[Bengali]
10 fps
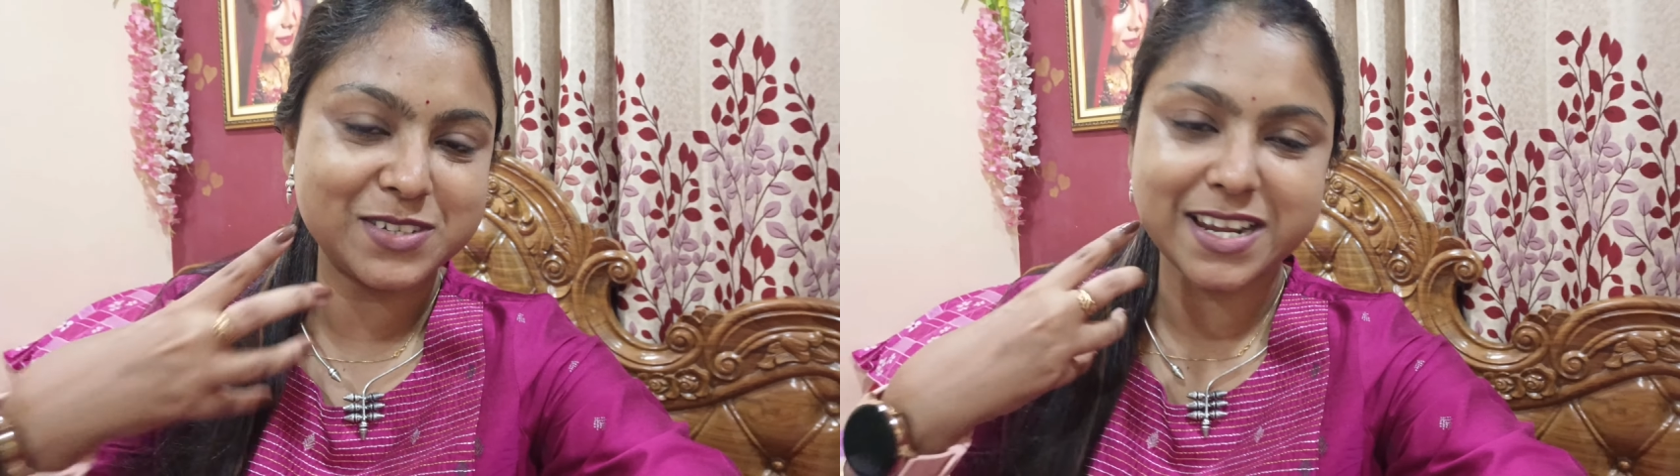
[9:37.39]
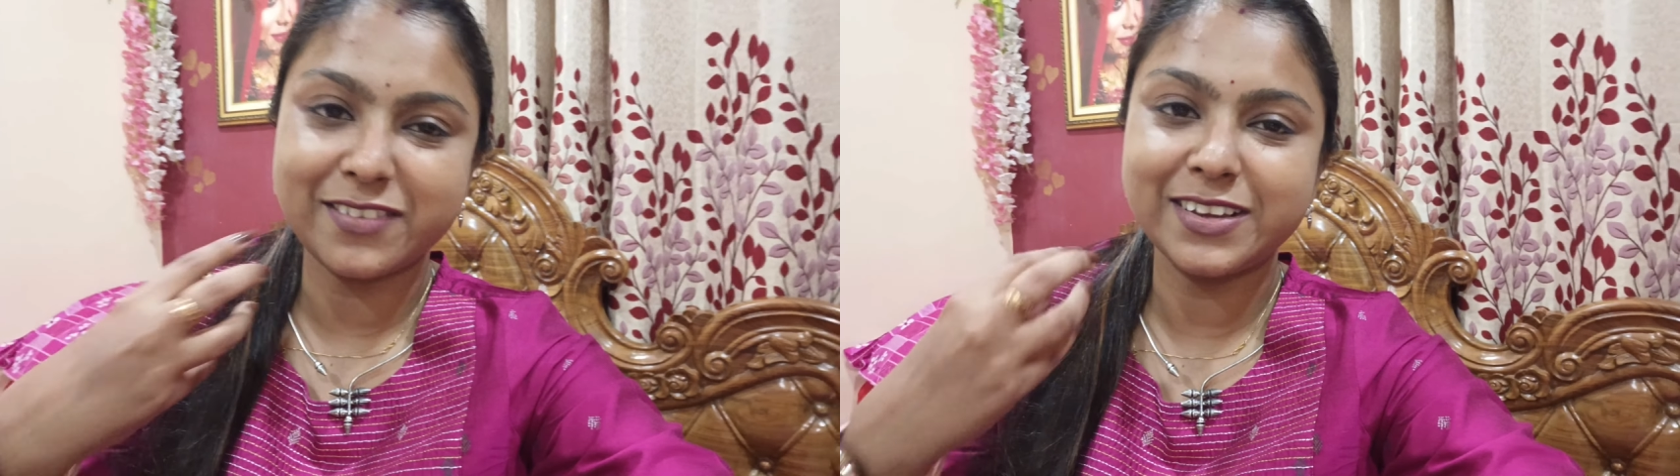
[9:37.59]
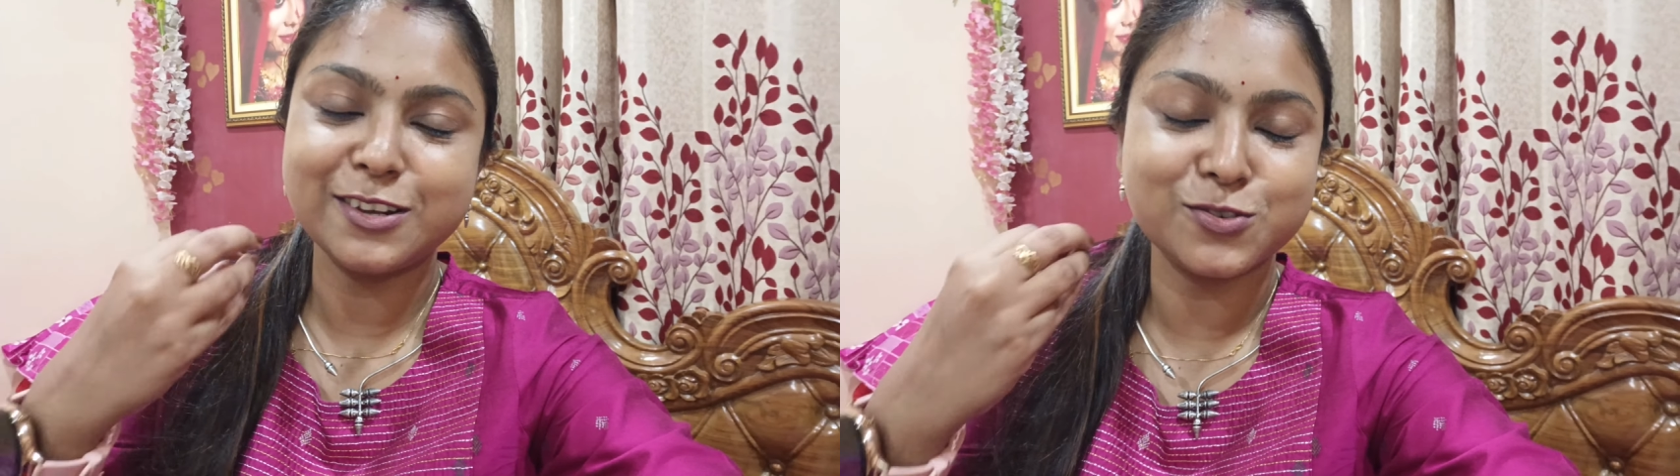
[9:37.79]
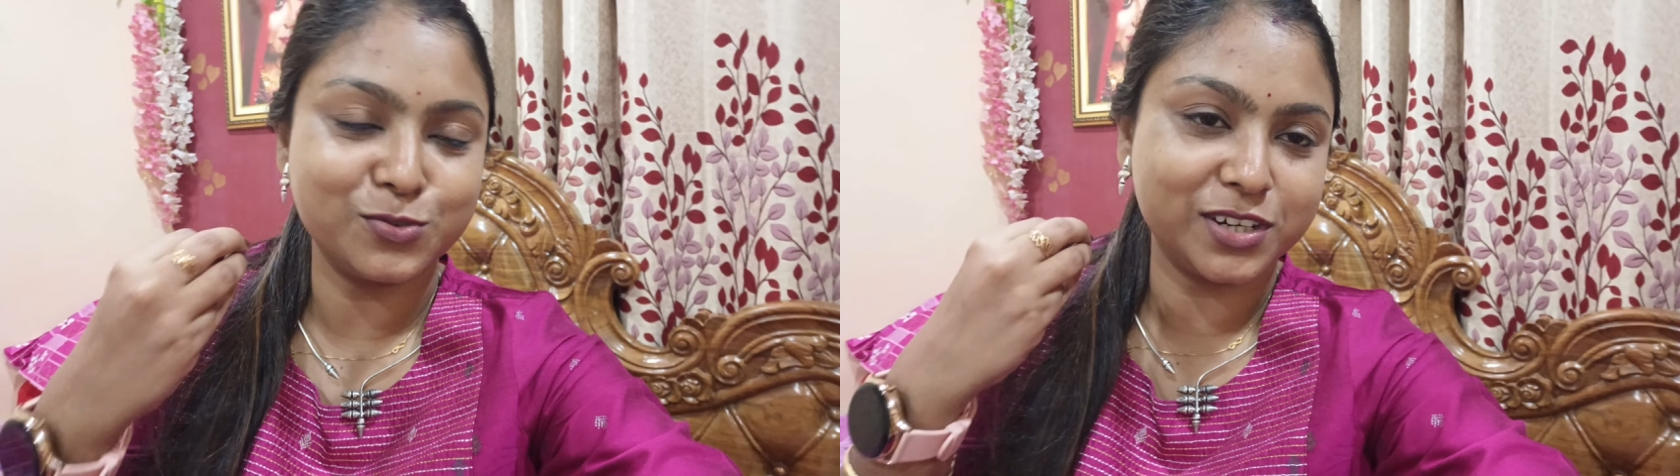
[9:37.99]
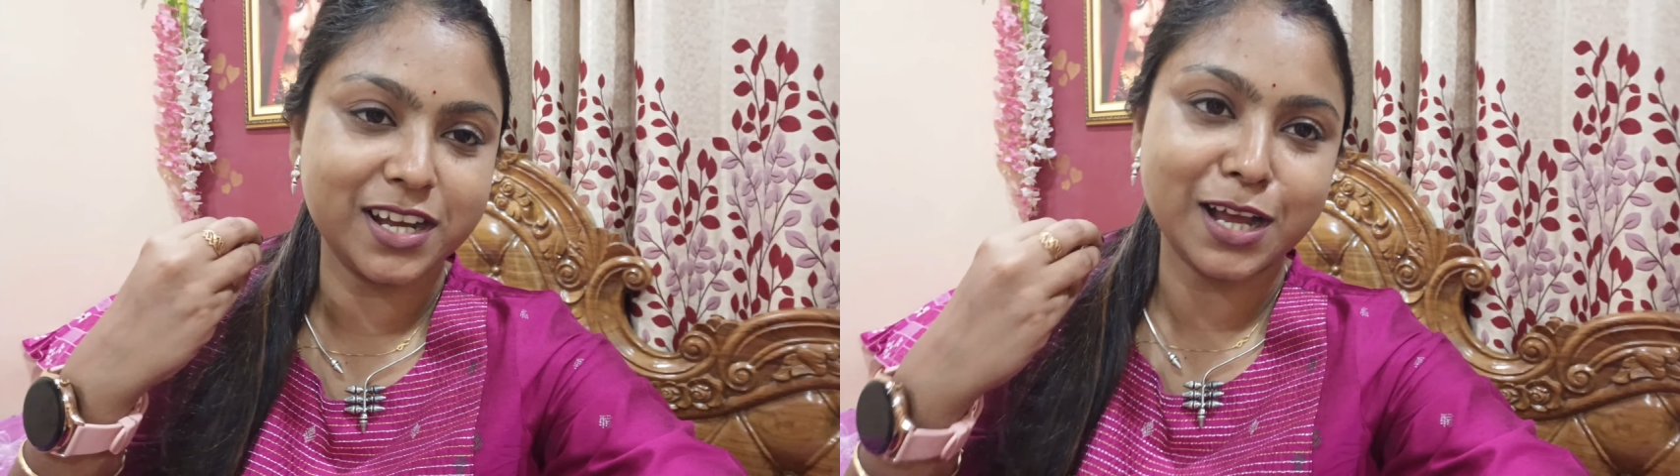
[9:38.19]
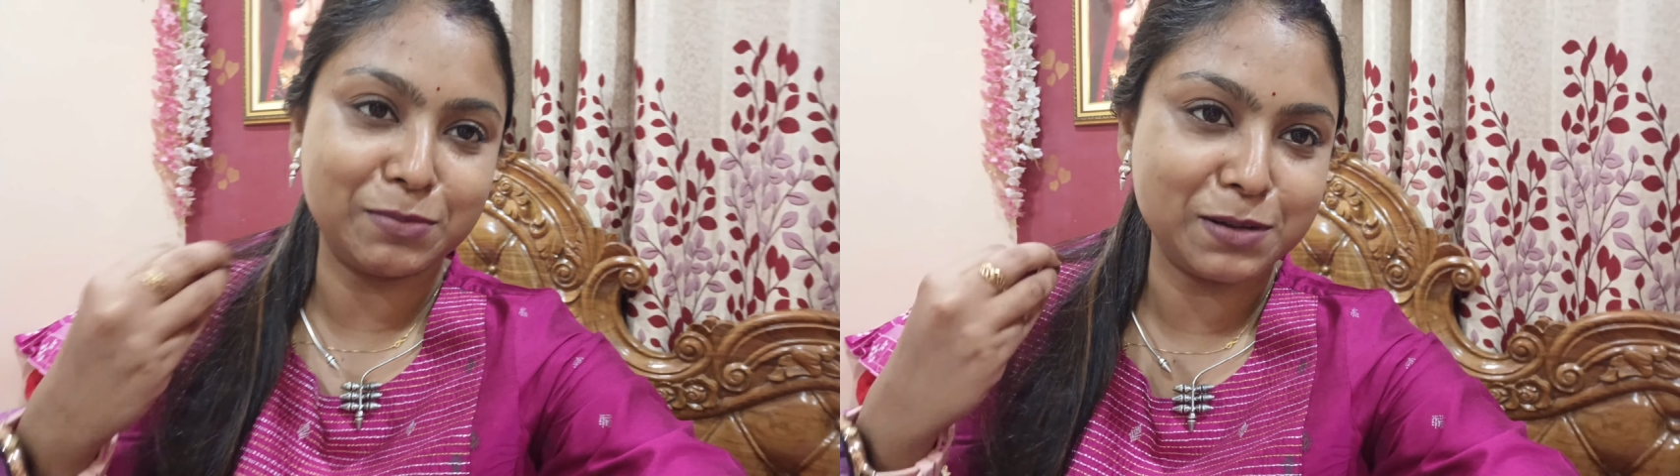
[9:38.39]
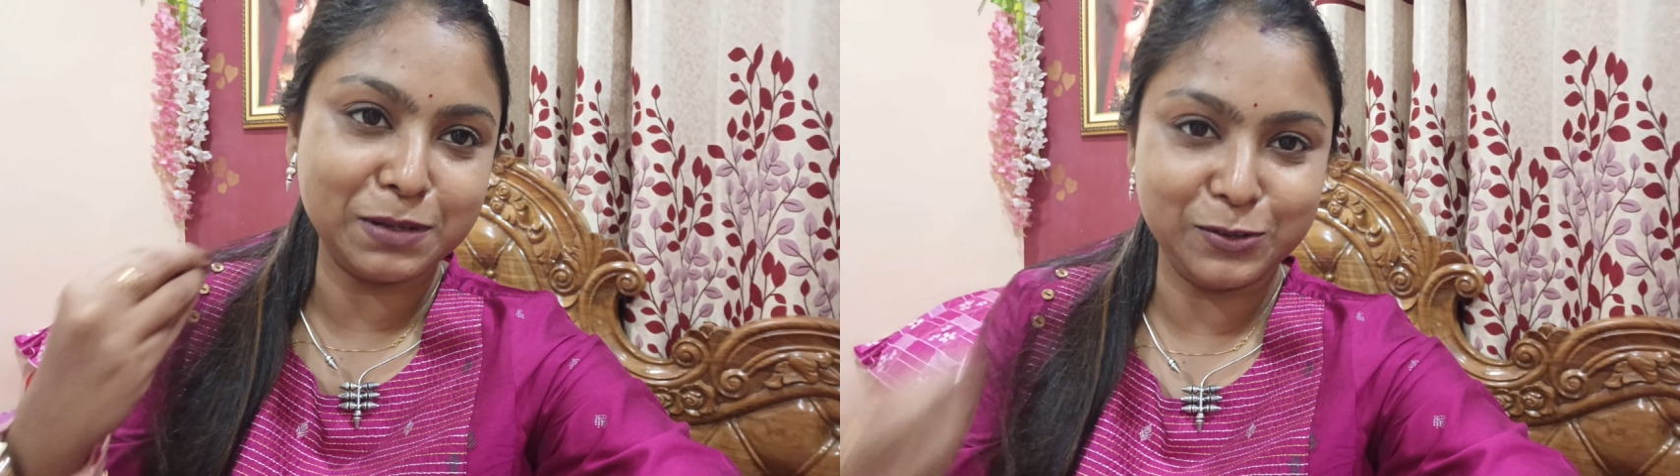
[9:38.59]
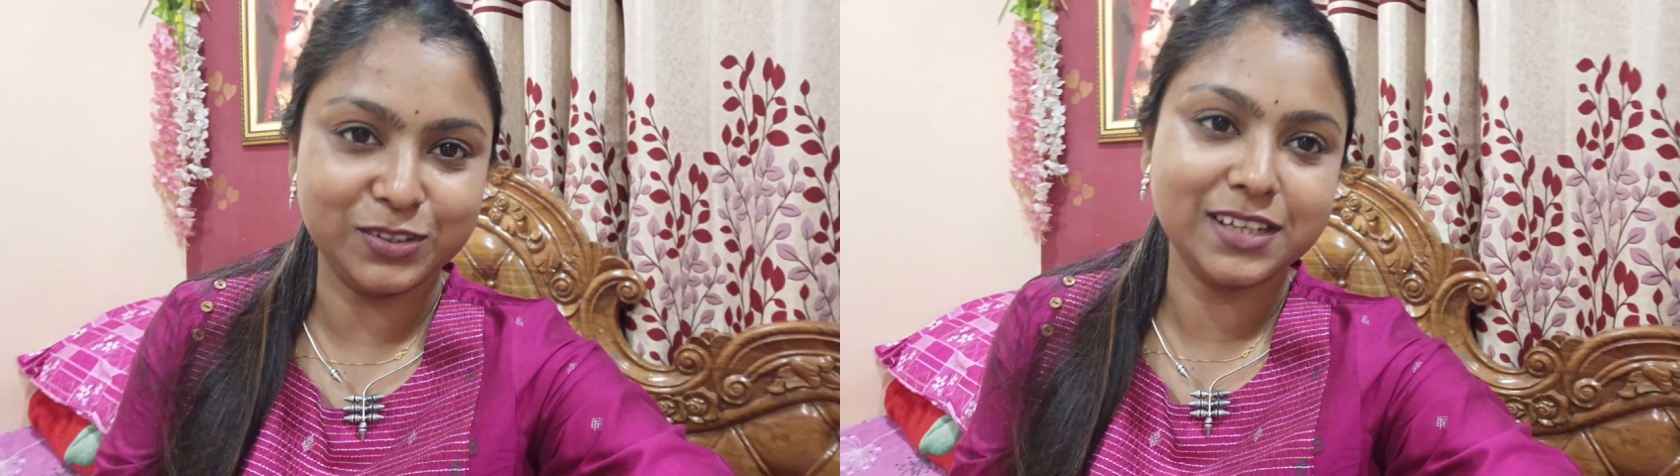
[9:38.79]
ট্রাভেল টুকটাক আমরা
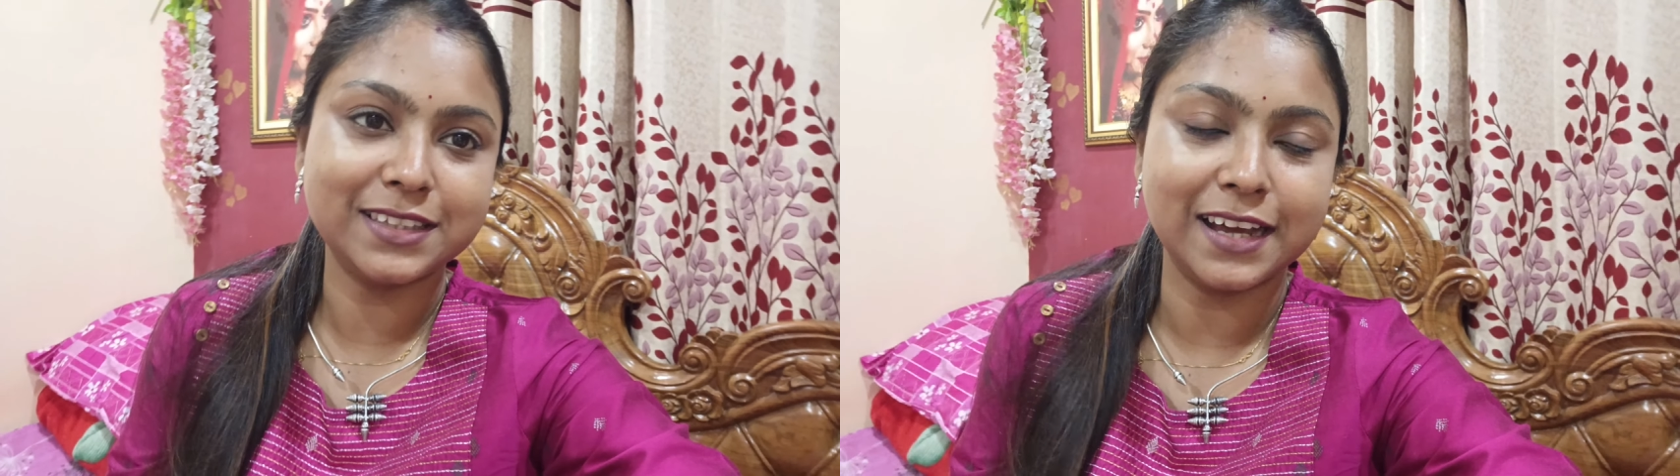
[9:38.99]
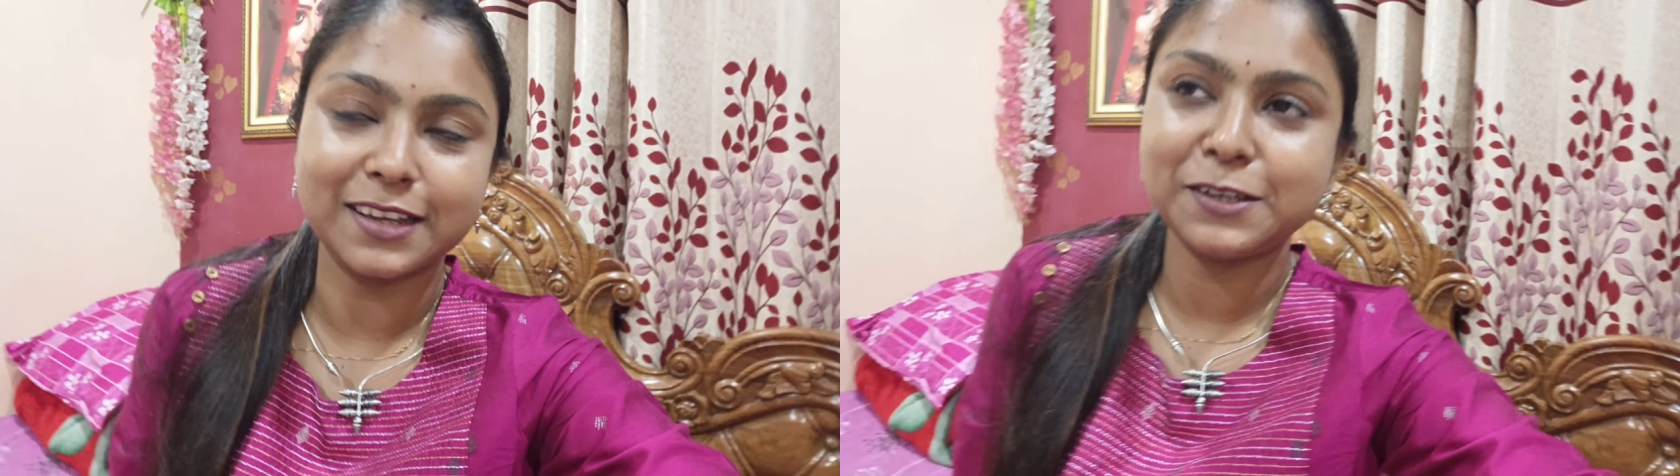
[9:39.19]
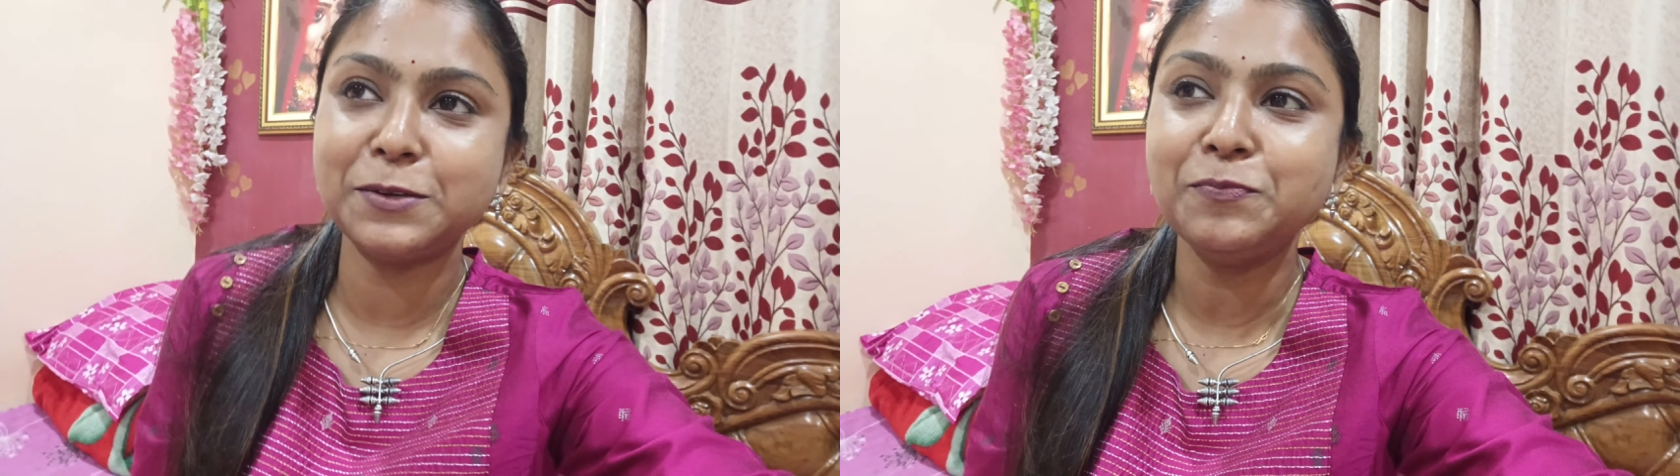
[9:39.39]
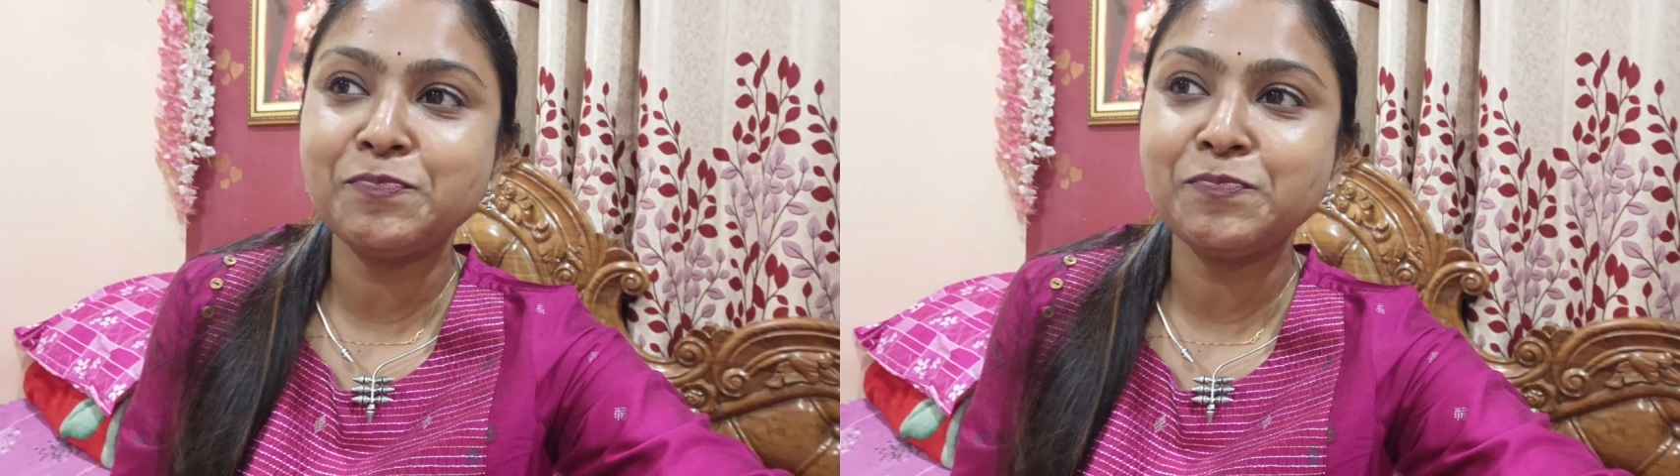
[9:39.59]
বেরোতেই থাকি